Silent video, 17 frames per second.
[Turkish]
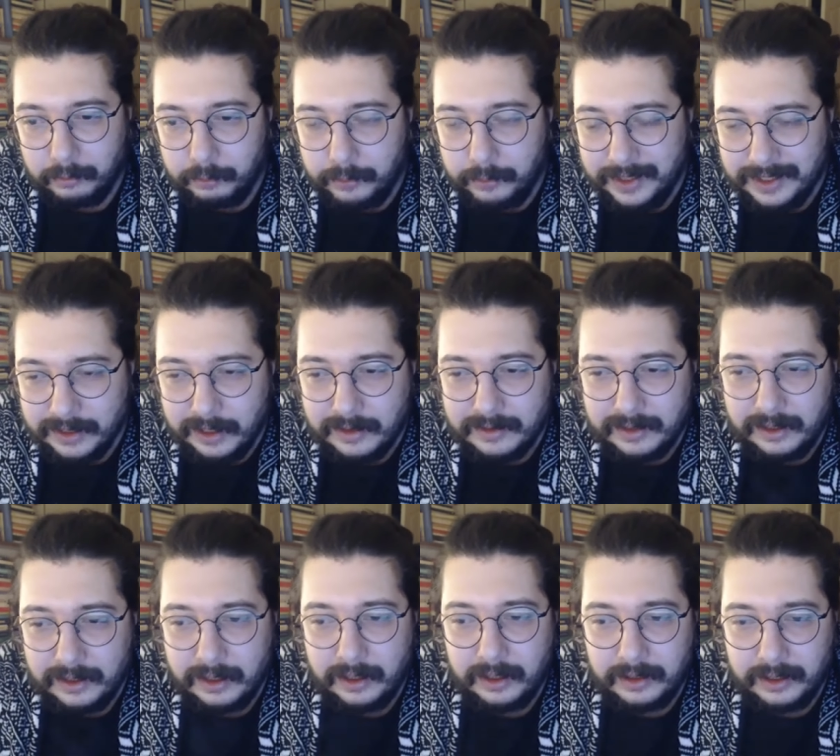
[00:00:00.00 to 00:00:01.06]
Bizans
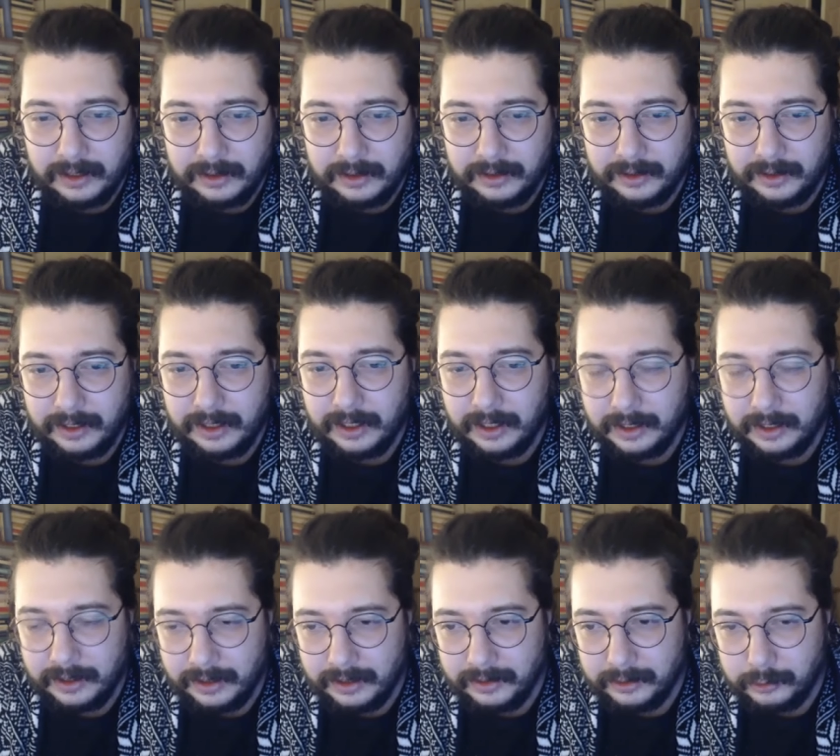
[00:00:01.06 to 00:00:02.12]
ilahileri,
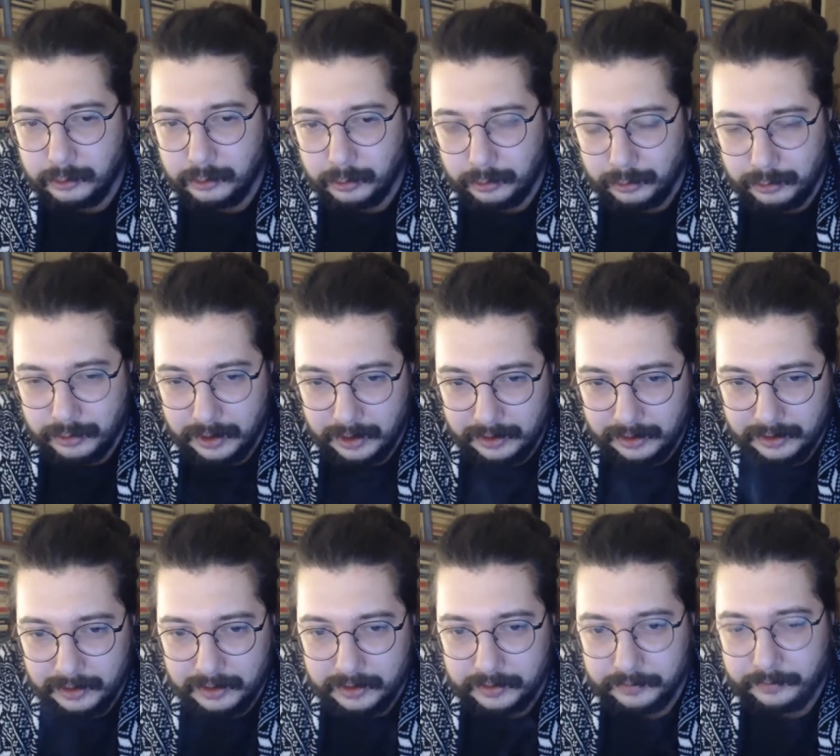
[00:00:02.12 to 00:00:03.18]
ilahileri çok
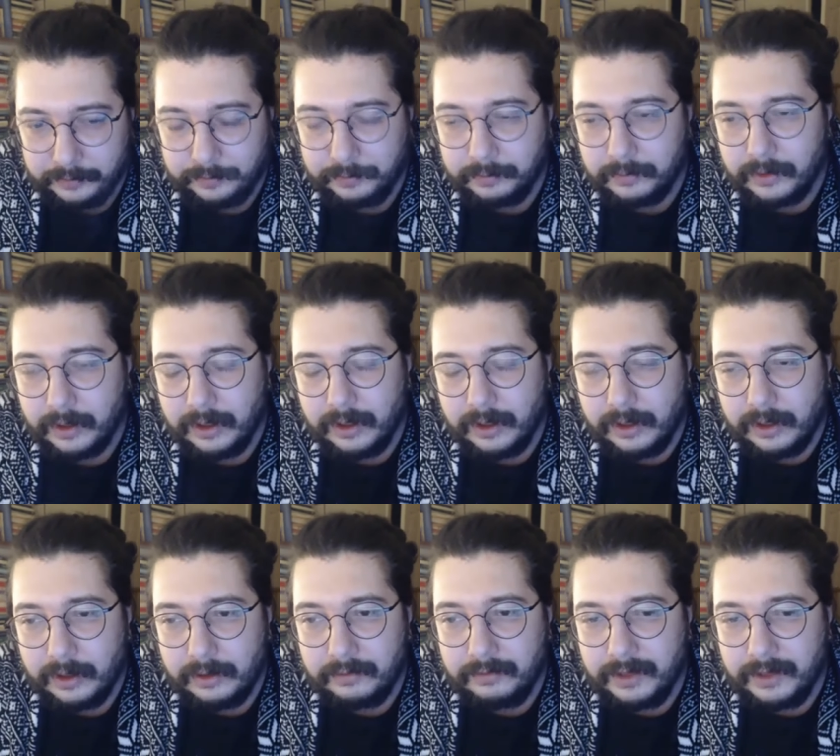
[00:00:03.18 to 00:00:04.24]
güzeldir.
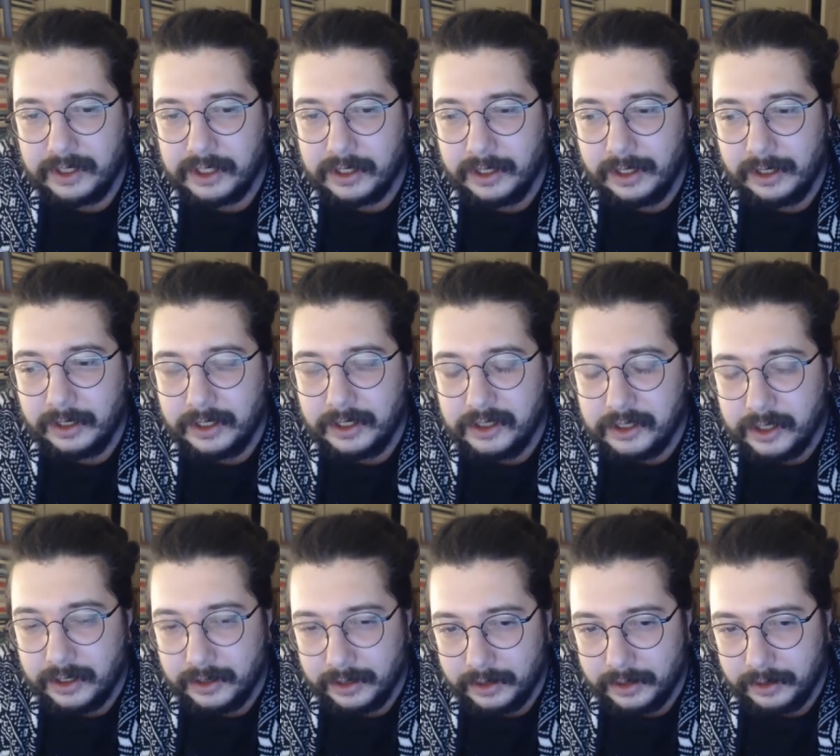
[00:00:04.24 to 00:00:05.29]
Ve işin ilginç
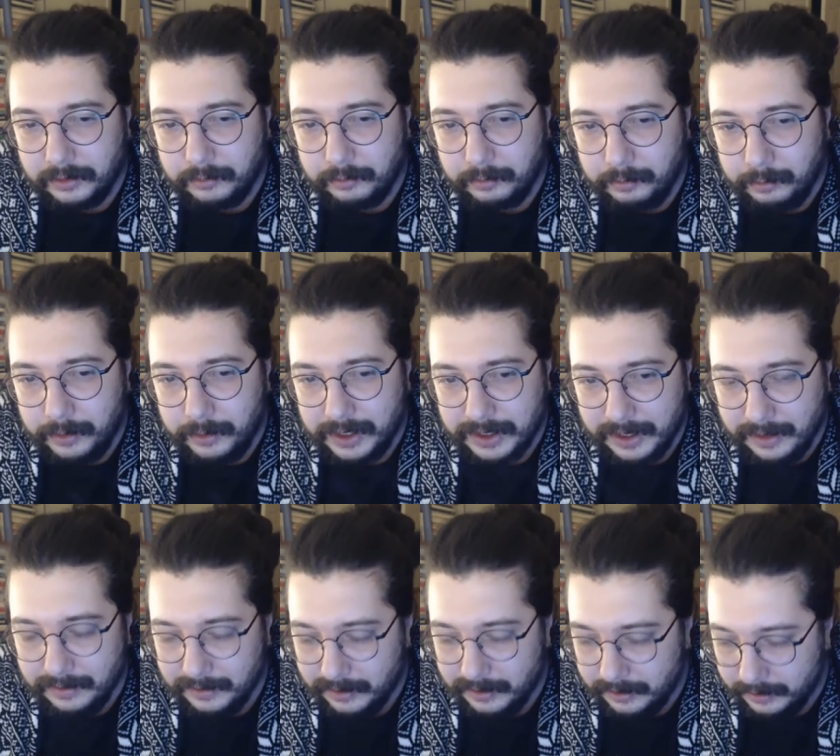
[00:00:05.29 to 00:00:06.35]
yanı
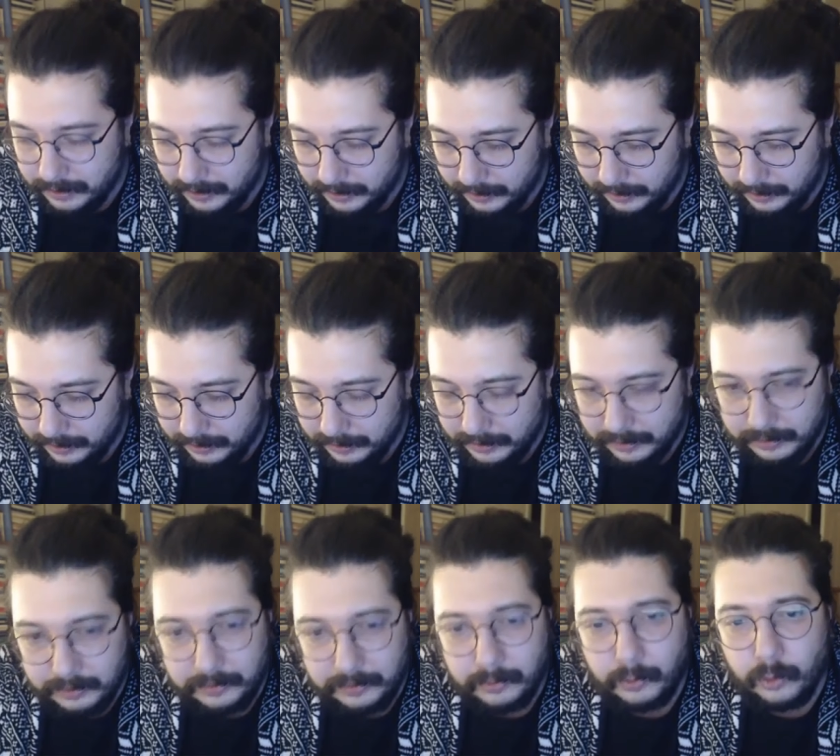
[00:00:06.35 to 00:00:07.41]
Bizans
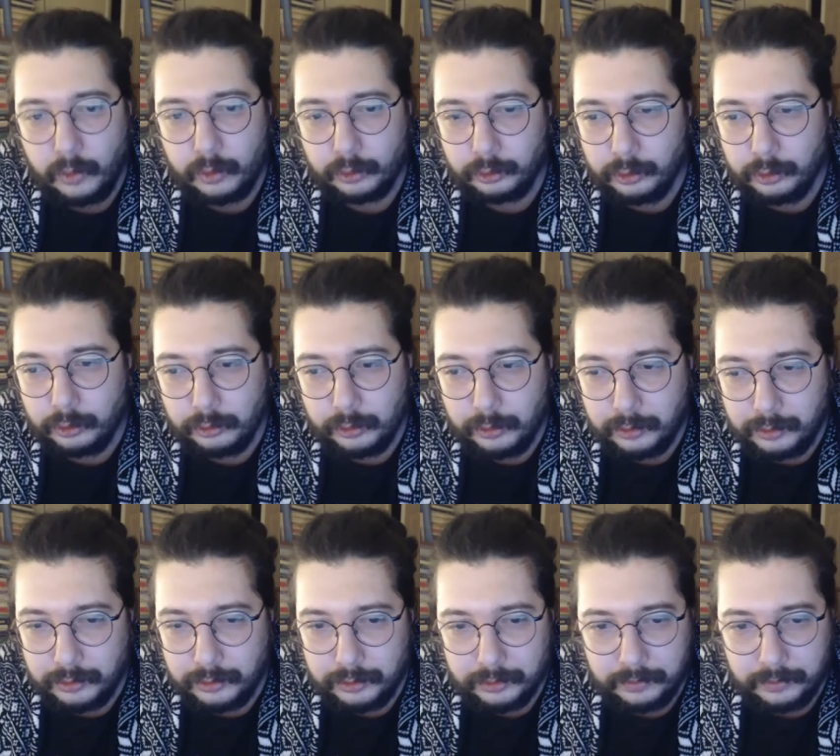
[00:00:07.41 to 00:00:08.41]
Ortodoks,